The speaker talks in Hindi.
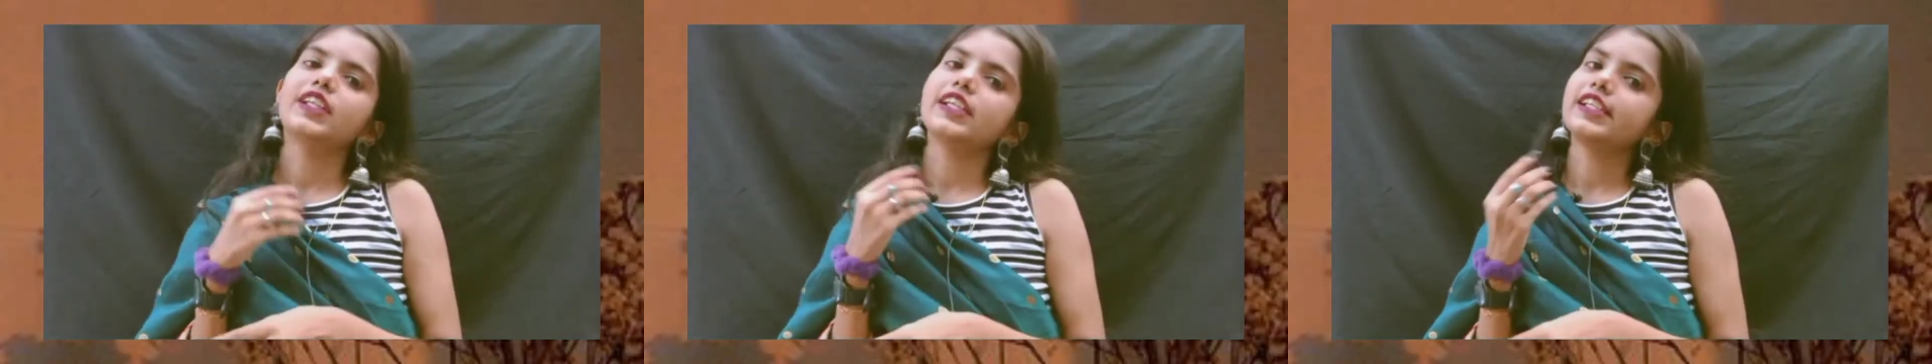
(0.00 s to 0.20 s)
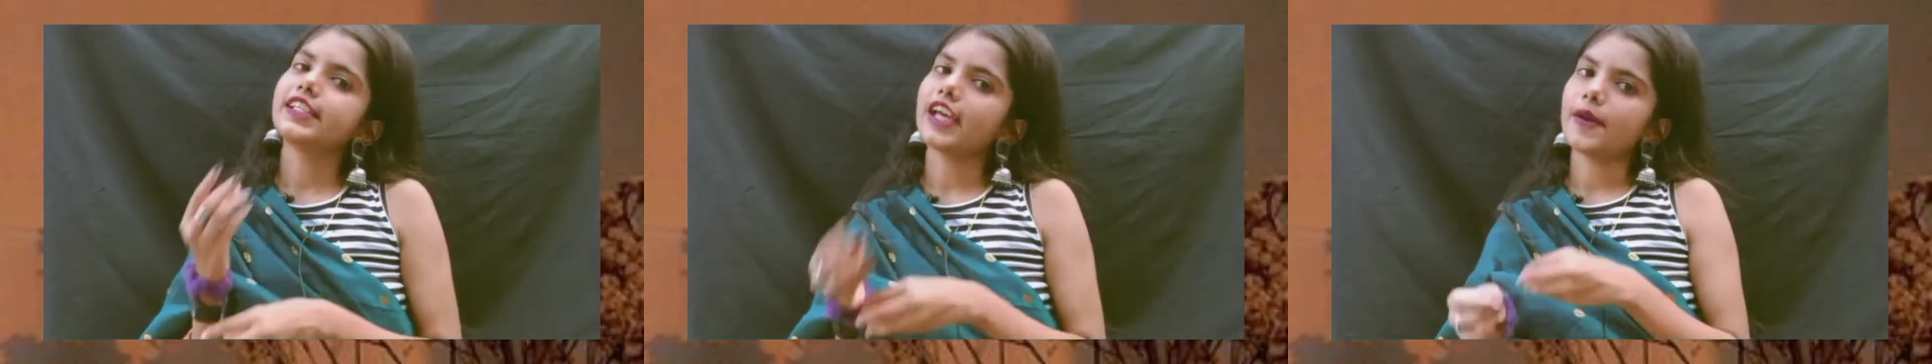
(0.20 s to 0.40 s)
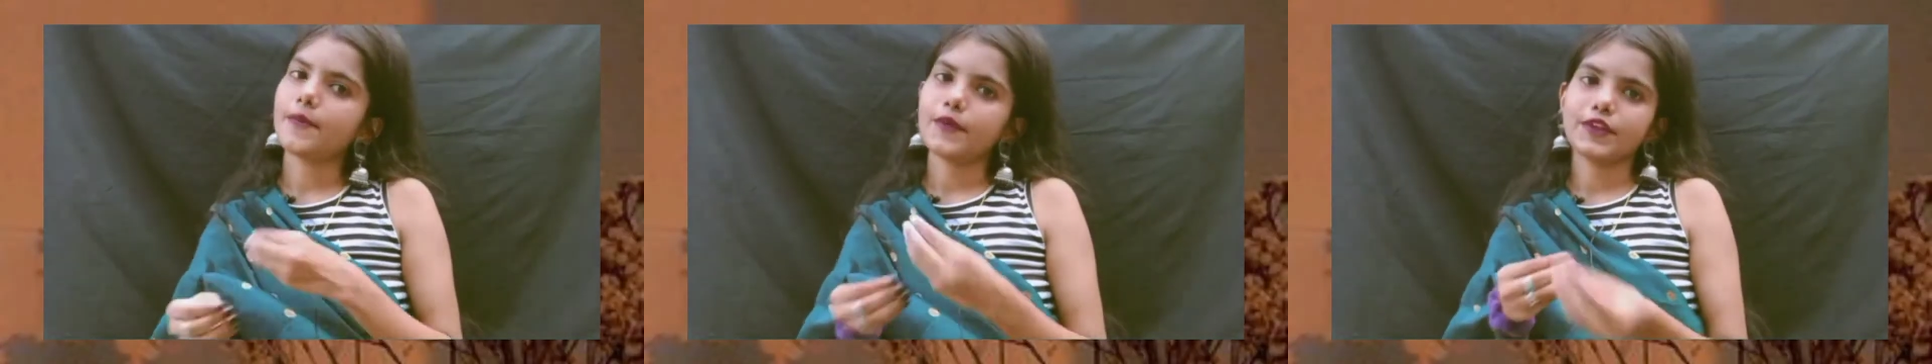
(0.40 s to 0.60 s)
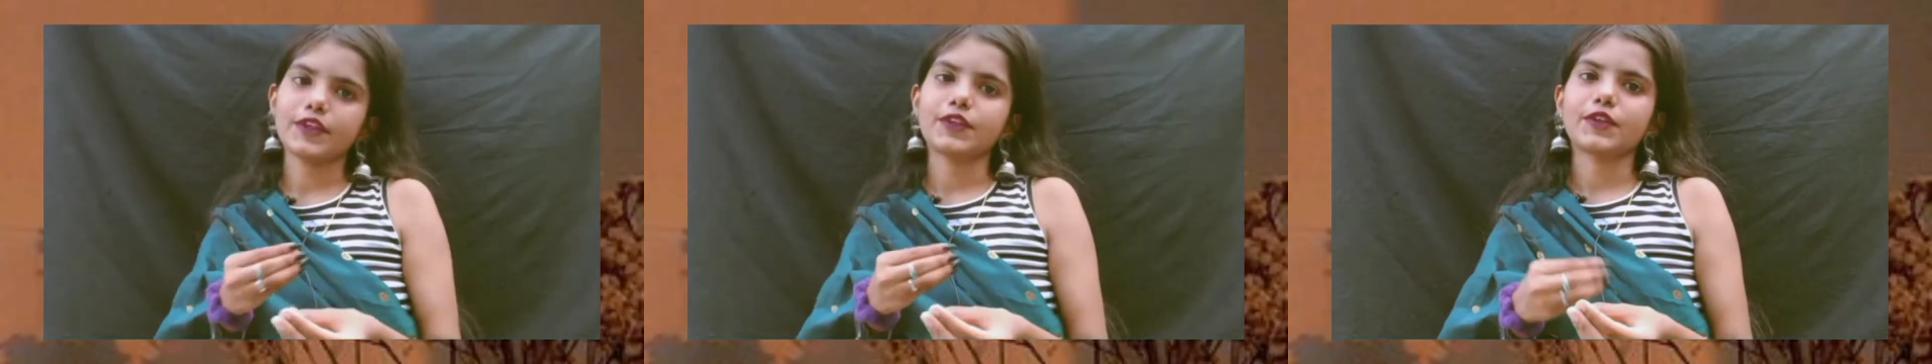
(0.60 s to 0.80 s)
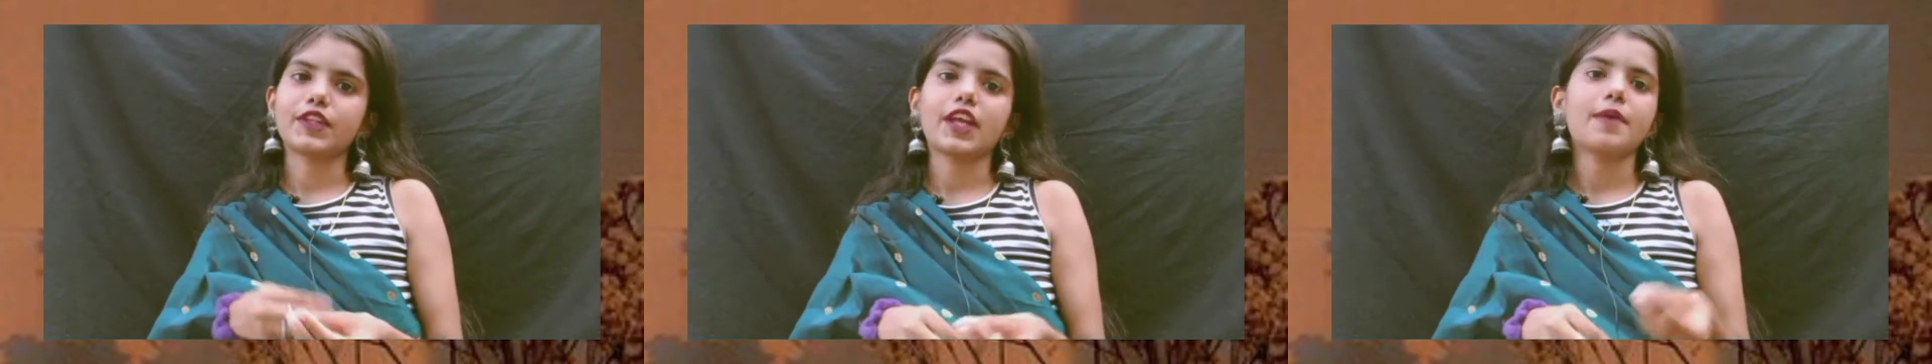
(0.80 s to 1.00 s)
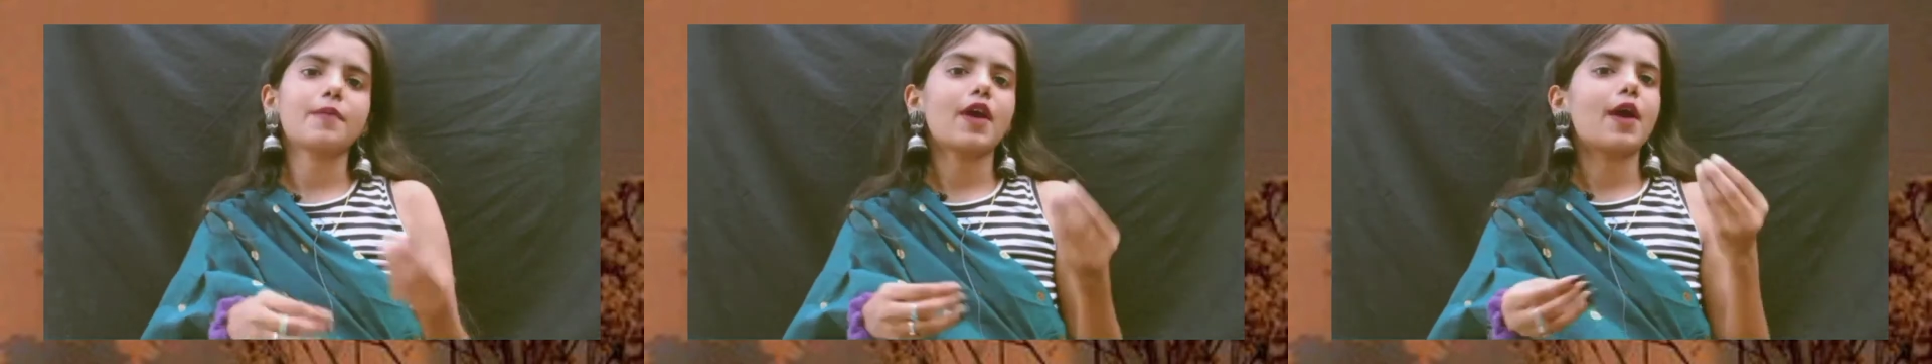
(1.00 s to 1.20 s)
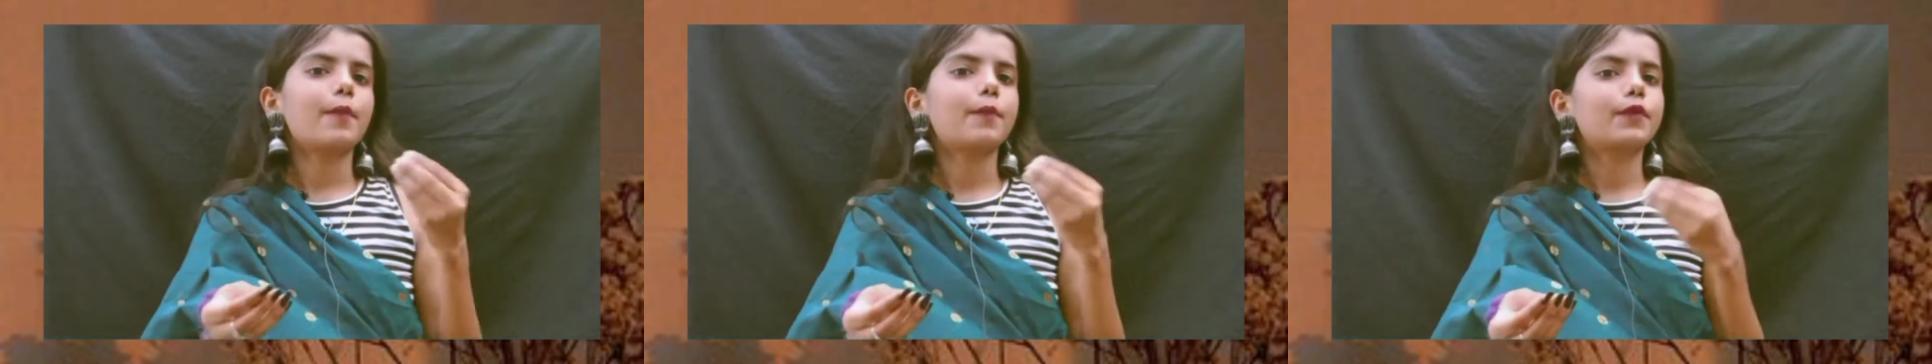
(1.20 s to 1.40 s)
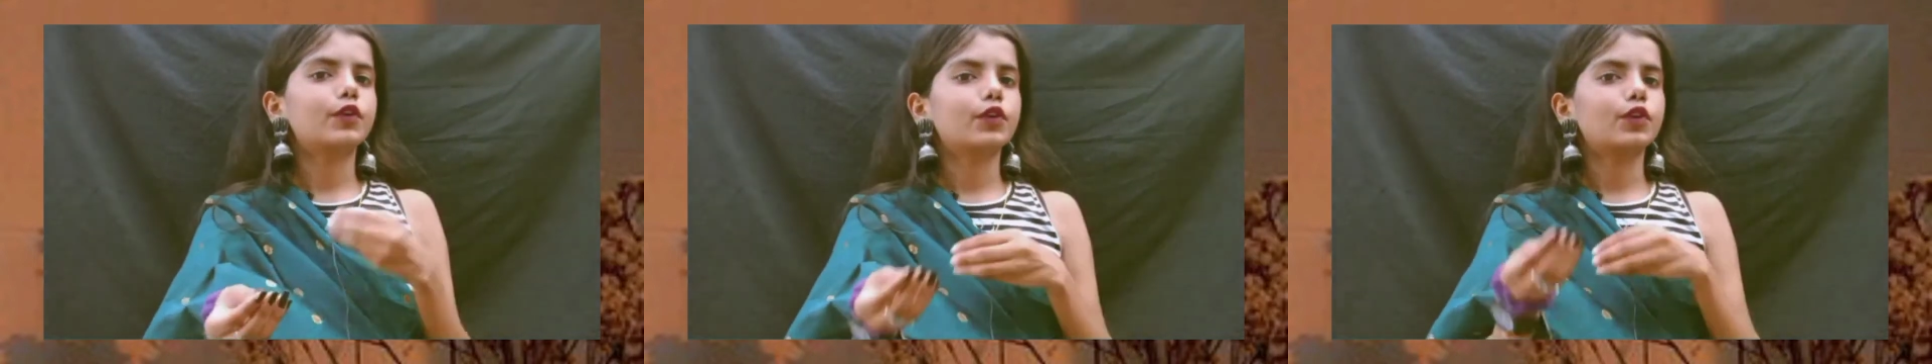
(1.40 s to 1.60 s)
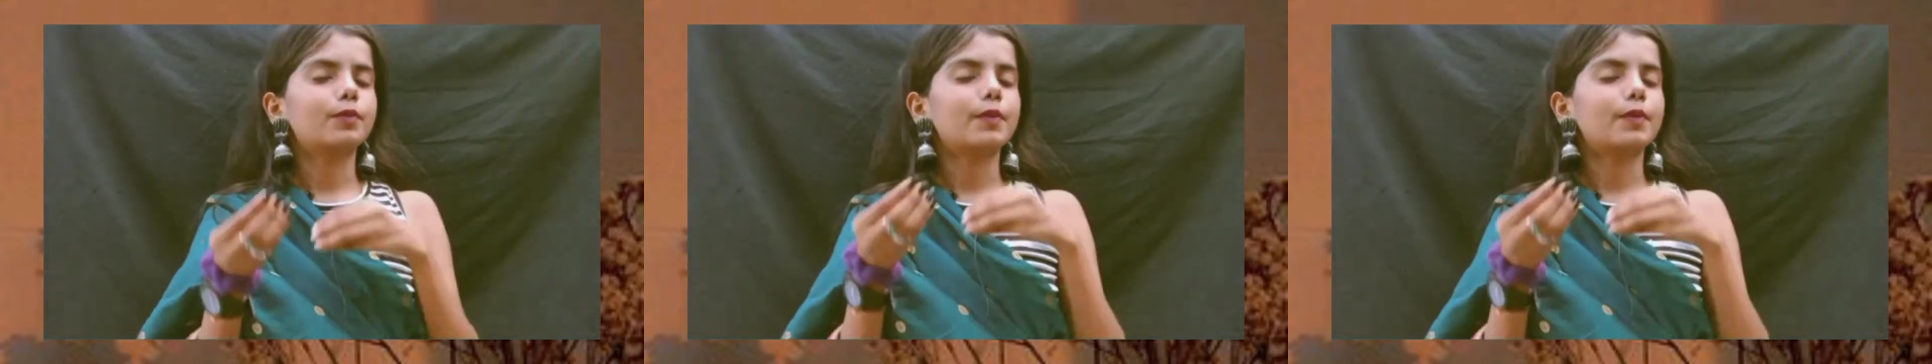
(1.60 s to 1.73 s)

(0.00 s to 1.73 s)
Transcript: तीन चार प्रोसेस होता है मैं आपको